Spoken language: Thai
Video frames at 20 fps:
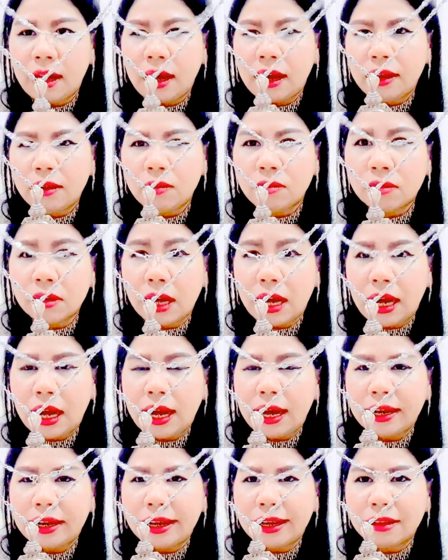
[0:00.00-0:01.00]
ให้ลูกค้า
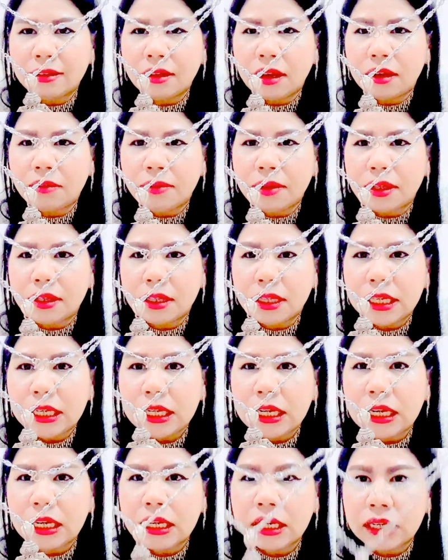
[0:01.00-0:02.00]
นะคะ ใส่เป็นที่
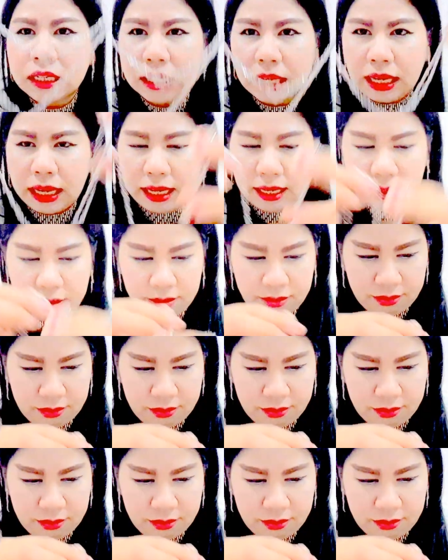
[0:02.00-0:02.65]
ระลึกนะคะ